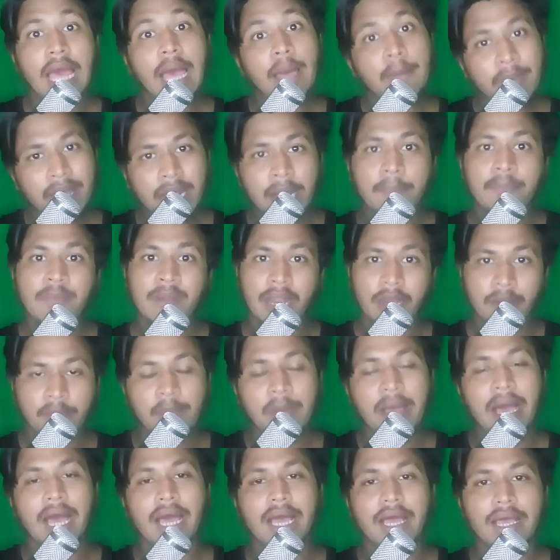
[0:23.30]
আমার আপনার
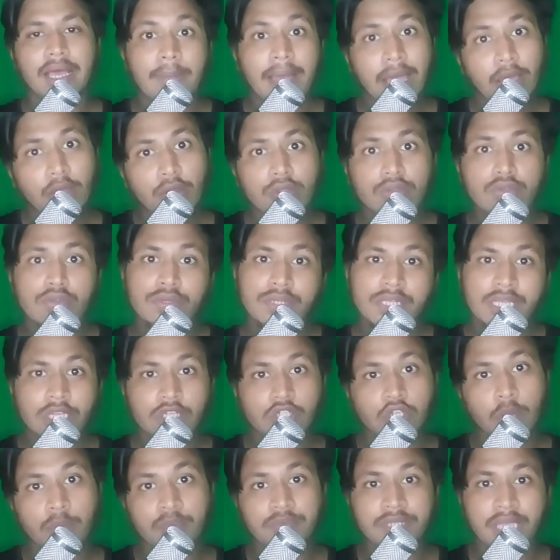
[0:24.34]
মা মা হলো সব
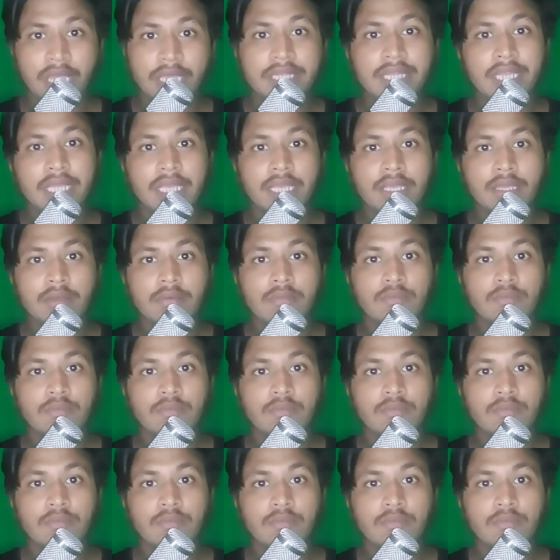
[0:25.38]
সবচাইতে